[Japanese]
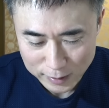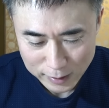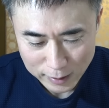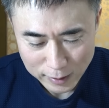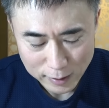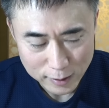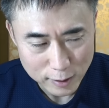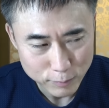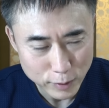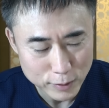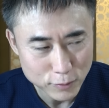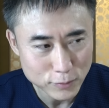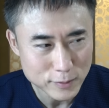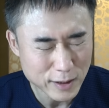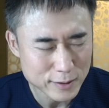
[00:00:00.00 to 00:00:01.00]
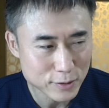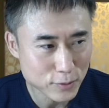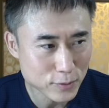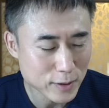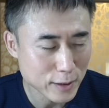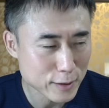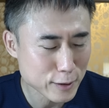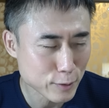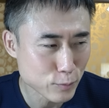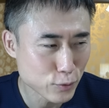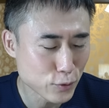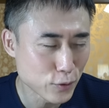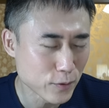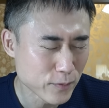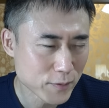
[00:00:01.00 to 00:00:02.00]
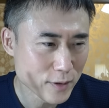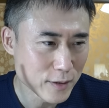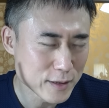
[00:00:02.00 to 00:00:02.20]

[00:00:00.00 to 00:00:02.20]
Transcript: やっぱりどんな業界でも